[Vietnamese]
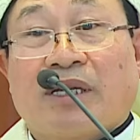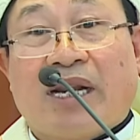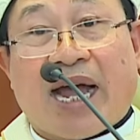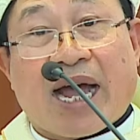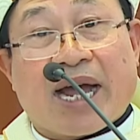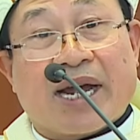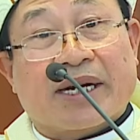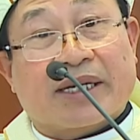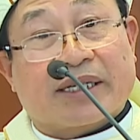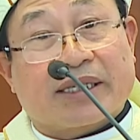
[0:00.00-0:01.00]
là
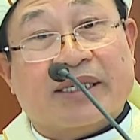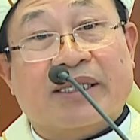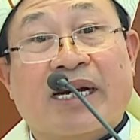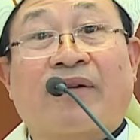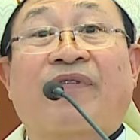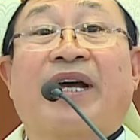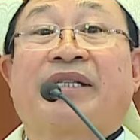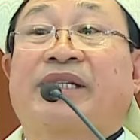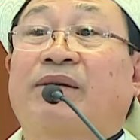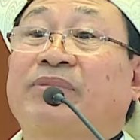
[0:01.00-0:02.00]
đã phải
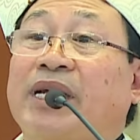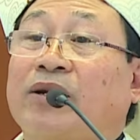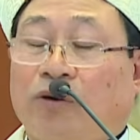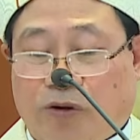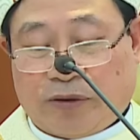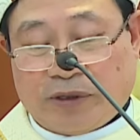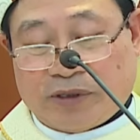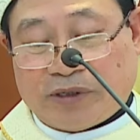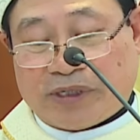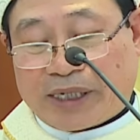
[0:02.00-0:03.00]
xem xét rồi,
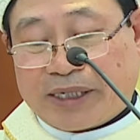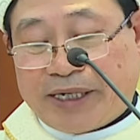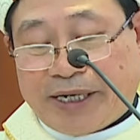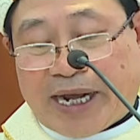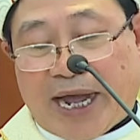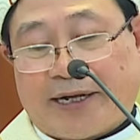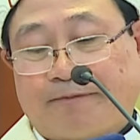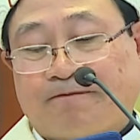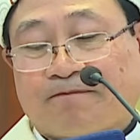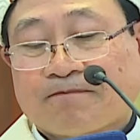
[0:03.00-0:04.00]
rất kỹ càng.
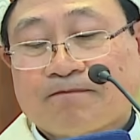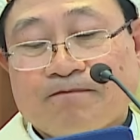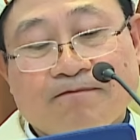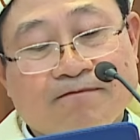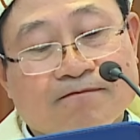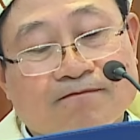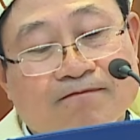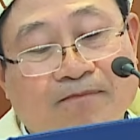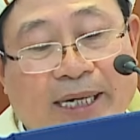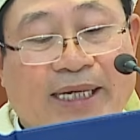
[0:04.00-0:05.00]

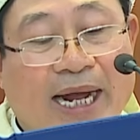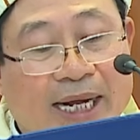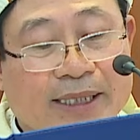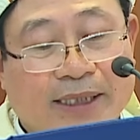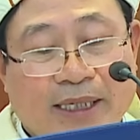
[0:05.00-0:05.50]
Mặt khác,